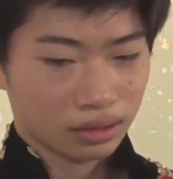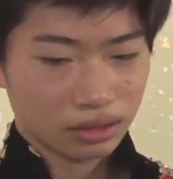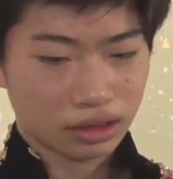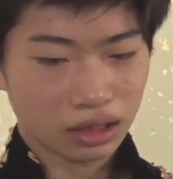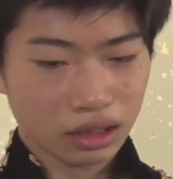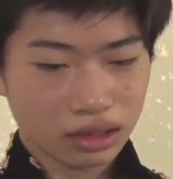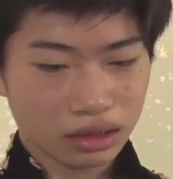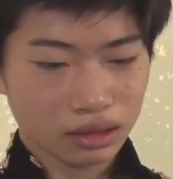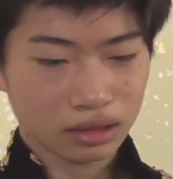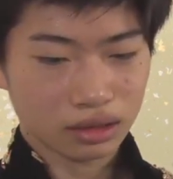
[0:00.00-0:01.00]
試合
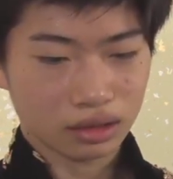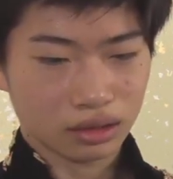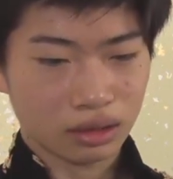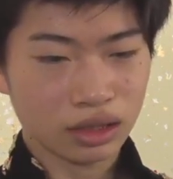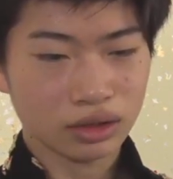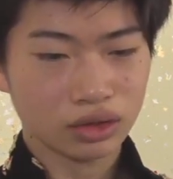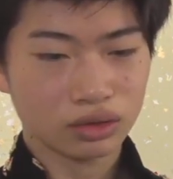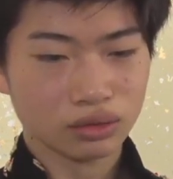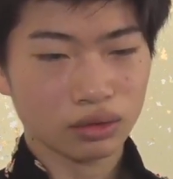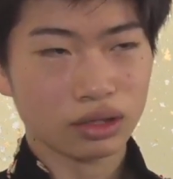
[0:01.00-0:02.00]
練習
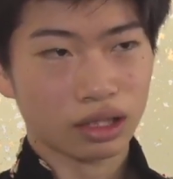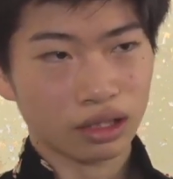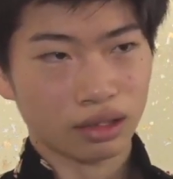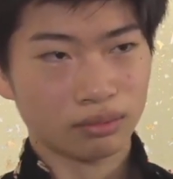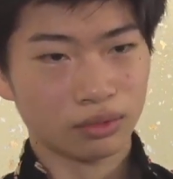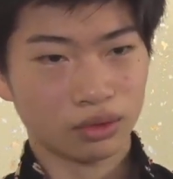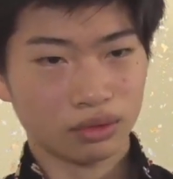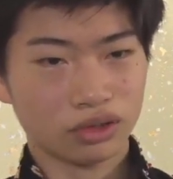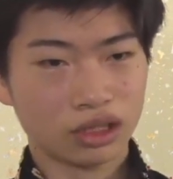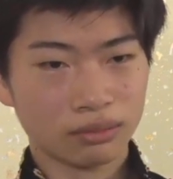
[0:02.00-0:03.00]
の時から
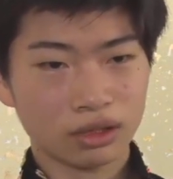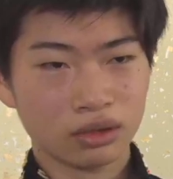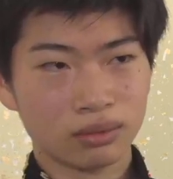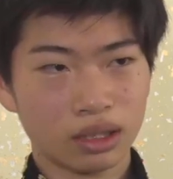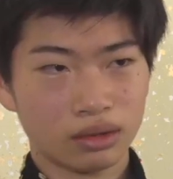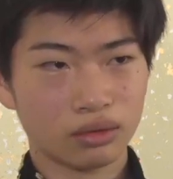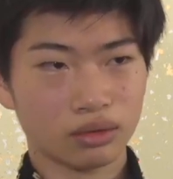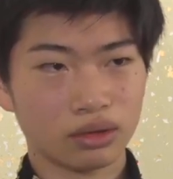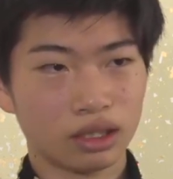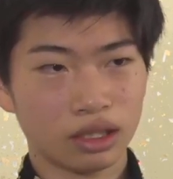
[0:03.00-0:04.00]
もう痛み止めを
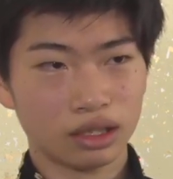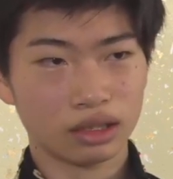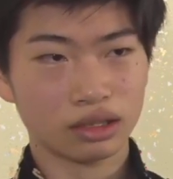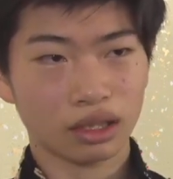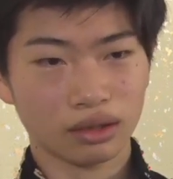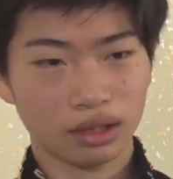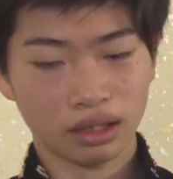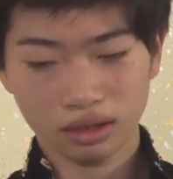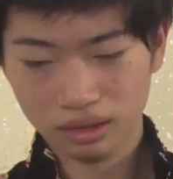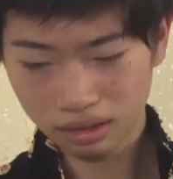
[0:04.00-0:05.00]
飲んでやってたんで
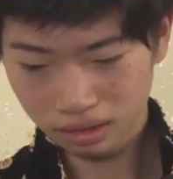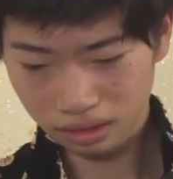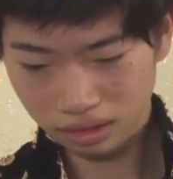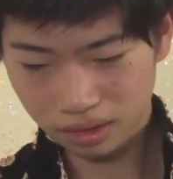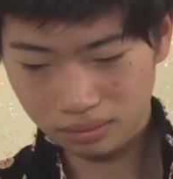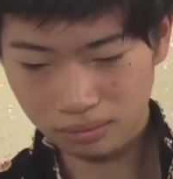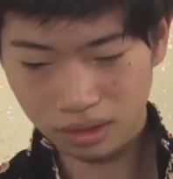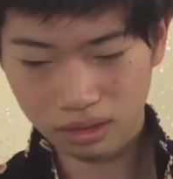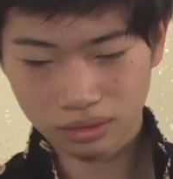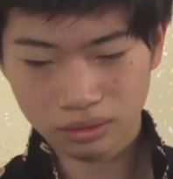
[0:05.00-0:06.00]
まあ
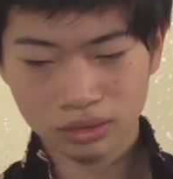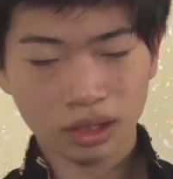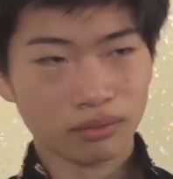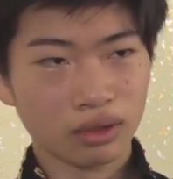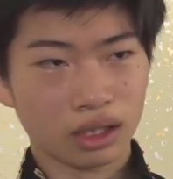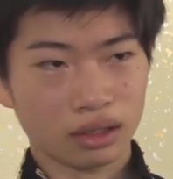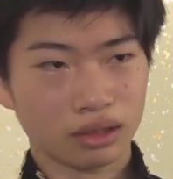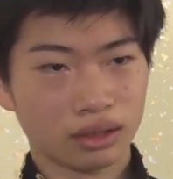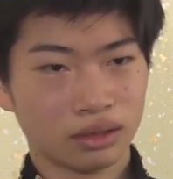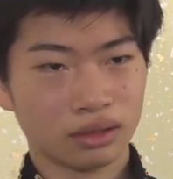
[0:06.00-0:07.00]
普段は
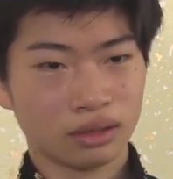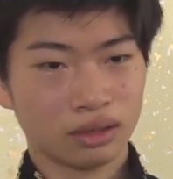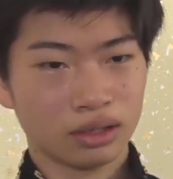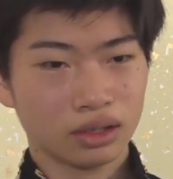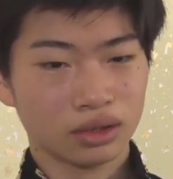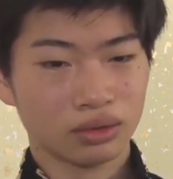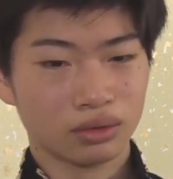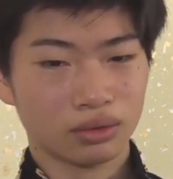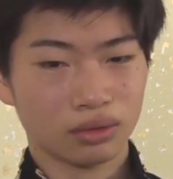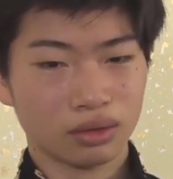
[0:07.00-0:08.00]
そ
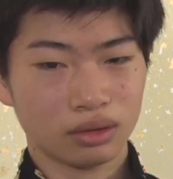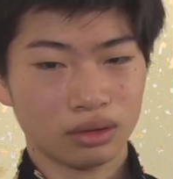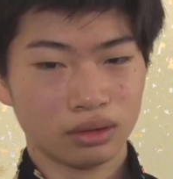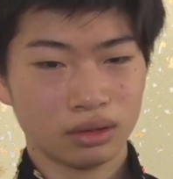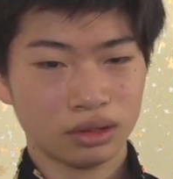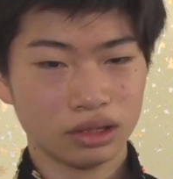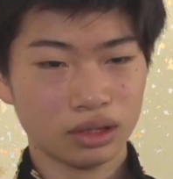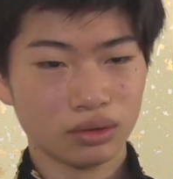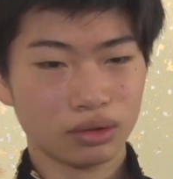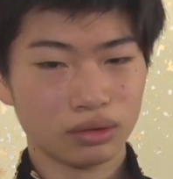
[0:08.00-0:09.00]
のひ
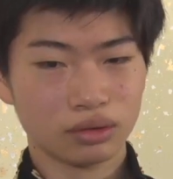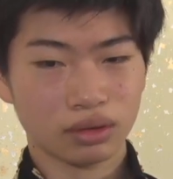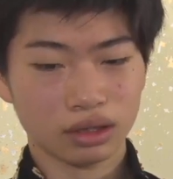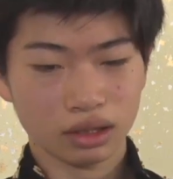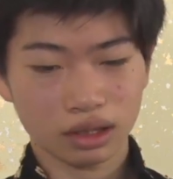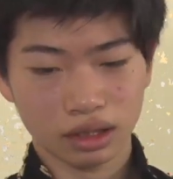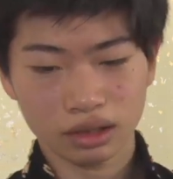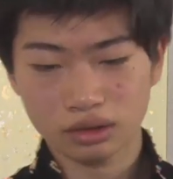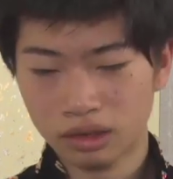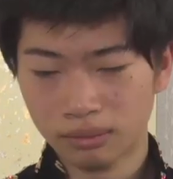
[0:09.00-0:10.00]
どい時とかやったら
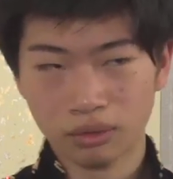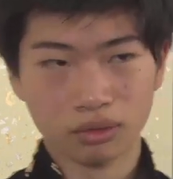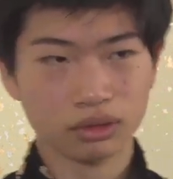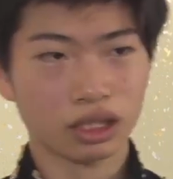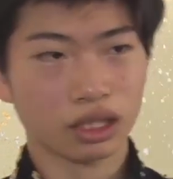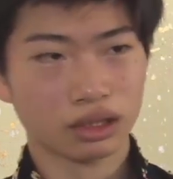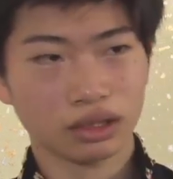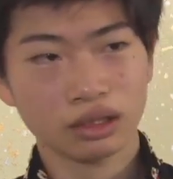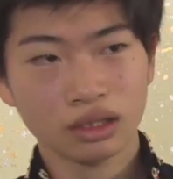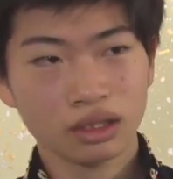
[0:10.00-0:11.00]
歩いても痛かっ
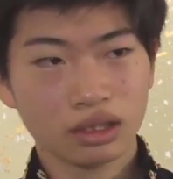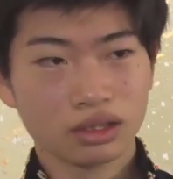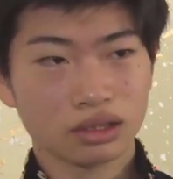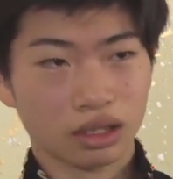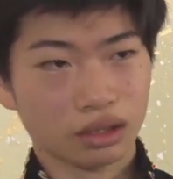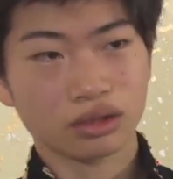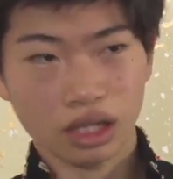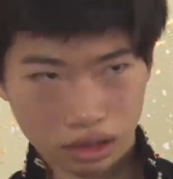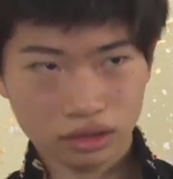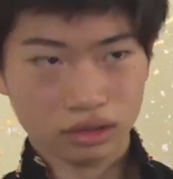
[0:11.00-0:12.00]
たぐら
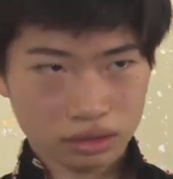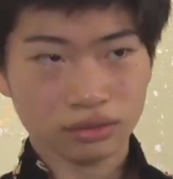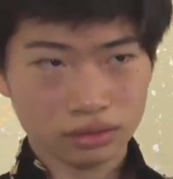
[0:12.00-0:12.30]
いです